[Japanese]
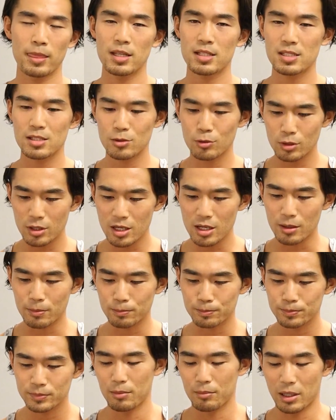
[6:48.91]
ですの
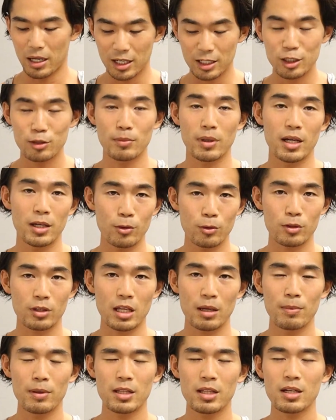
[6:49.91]
で、まあ、白米を
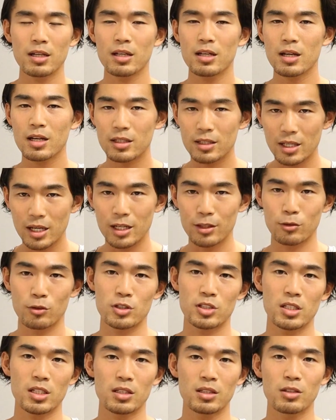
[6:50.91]
食べながら
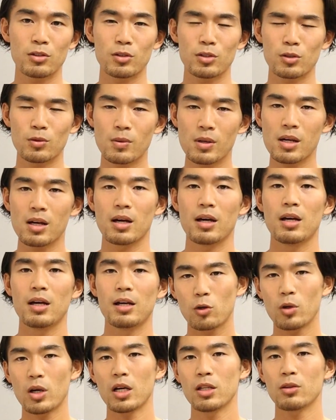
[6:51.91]
ダイエットしたいっていう人
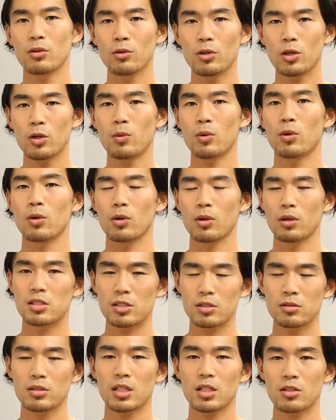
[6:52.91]
は、ご飯の量を
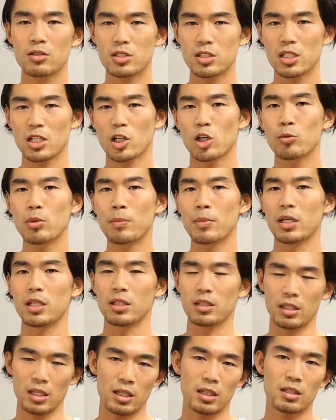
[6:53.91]
少なくしてこまめ
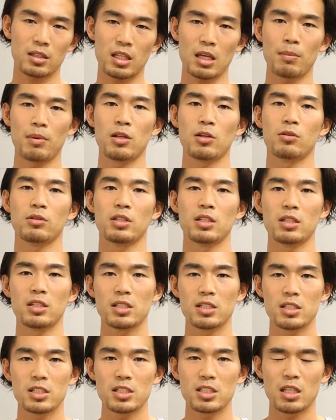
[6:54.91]
にね、食べるように
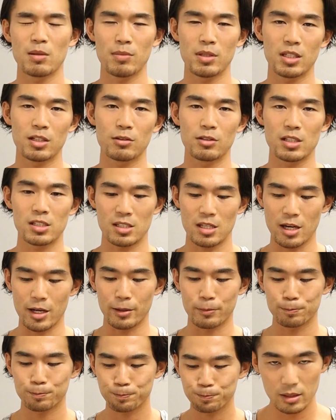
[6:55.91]
してみてくださ
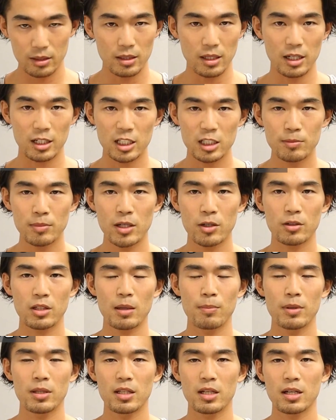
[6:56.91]
い。で白米を
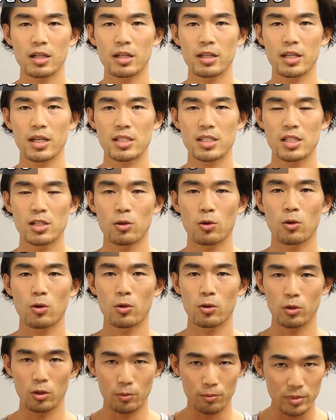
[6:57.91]
食べながら痩せる方
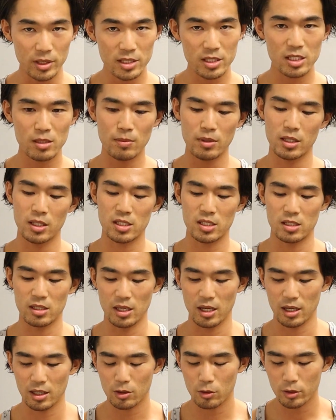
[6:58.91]
法の3つ目です
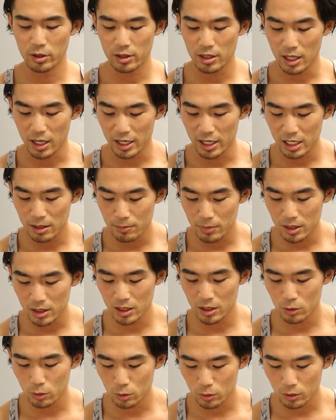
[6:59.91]
ね。これが早め
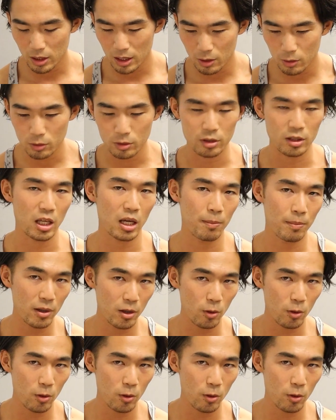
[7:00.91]
に夜ご飯を食